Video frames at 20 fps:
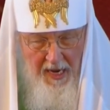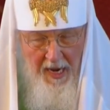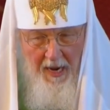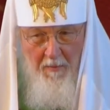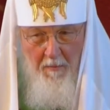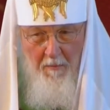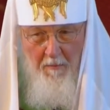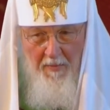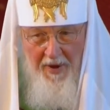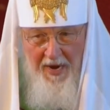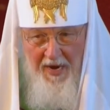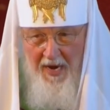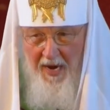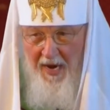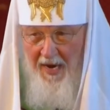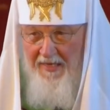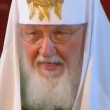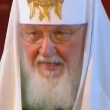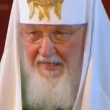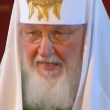Мы
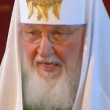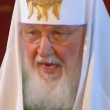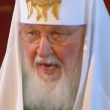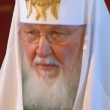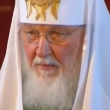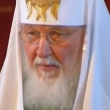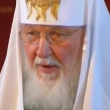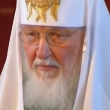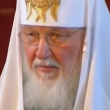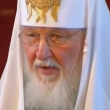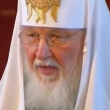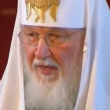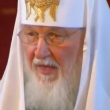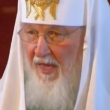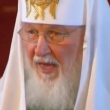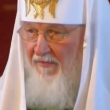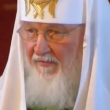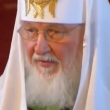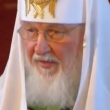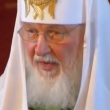о самом
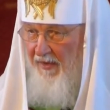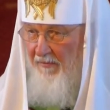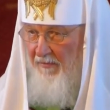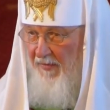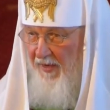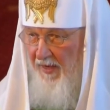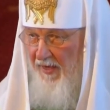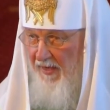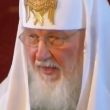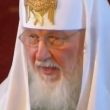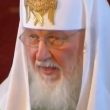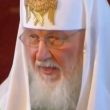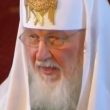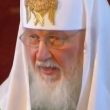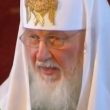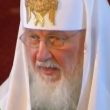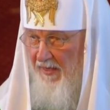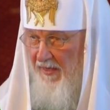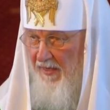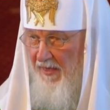главном.
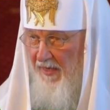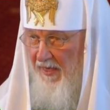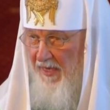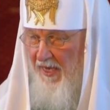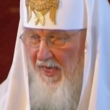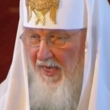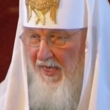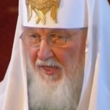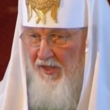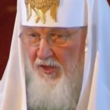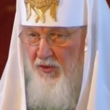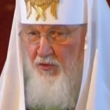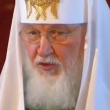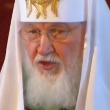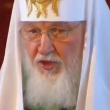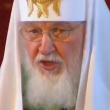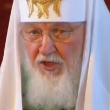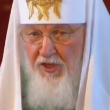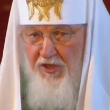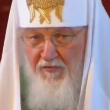
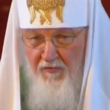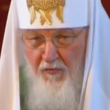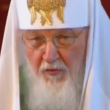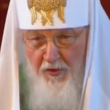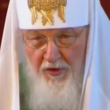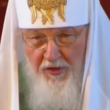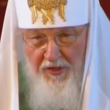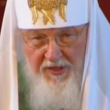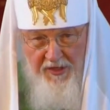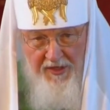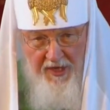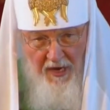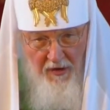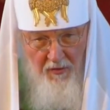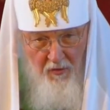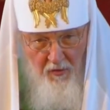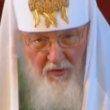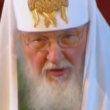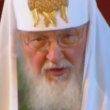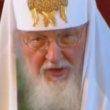Существует
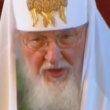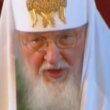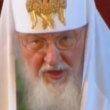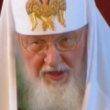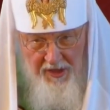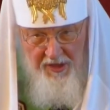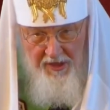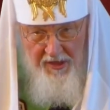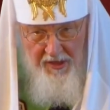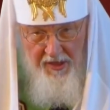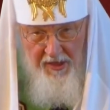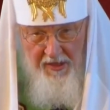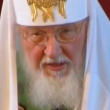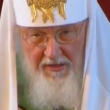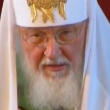закон жизни.